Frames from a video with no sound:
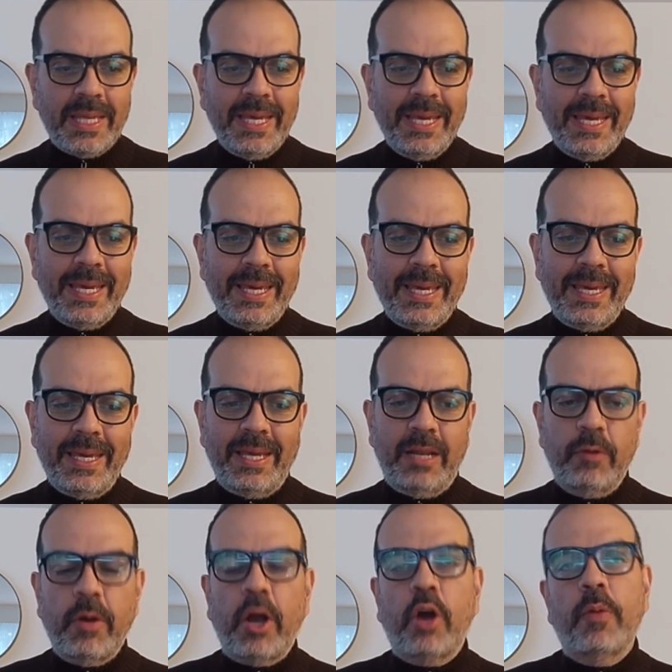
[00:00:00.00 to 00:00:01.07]
Eh,
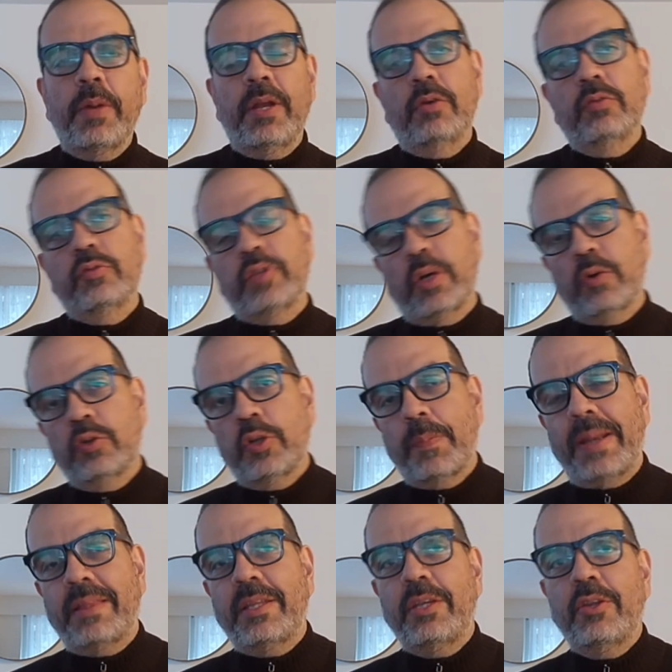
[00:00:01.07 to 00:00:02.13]
luego vino un segundo
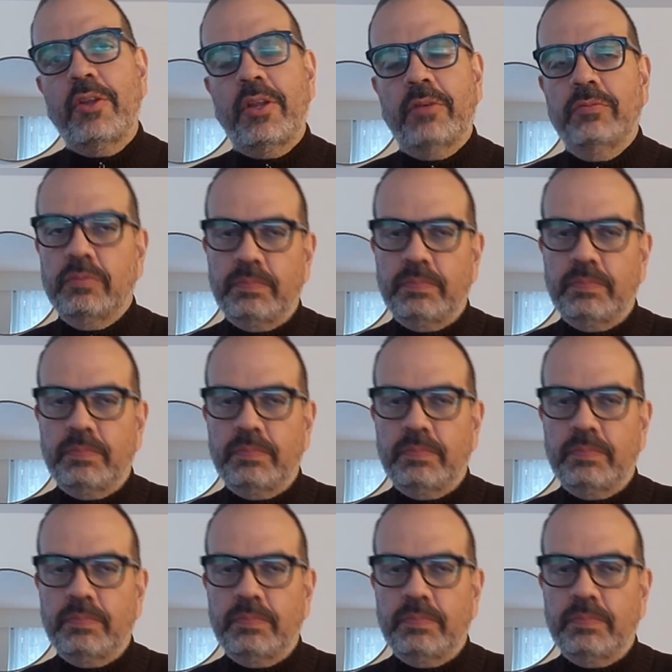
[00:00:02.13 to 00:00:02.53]
partido,